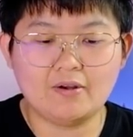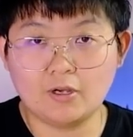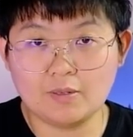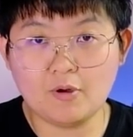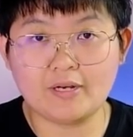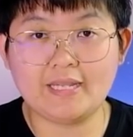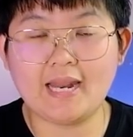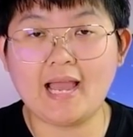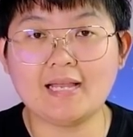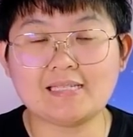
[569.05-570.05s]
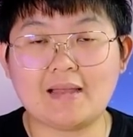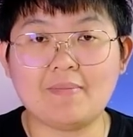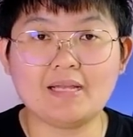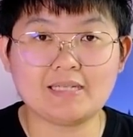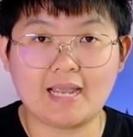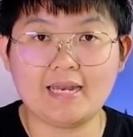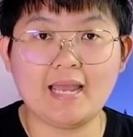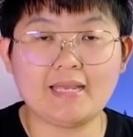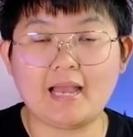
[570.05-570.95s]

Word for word: โดยโหมดนี้นะคะสามารถใช้ได้